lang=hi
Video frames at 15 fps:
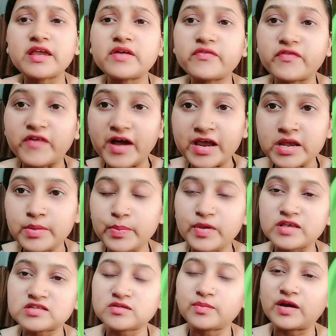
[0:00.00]
एक फाइन
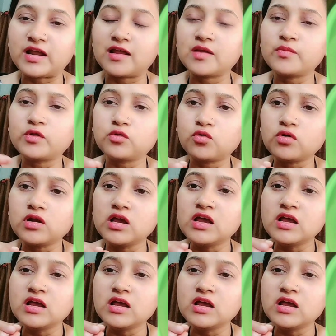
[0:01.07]
पेस्ट बना ले बिल्कुल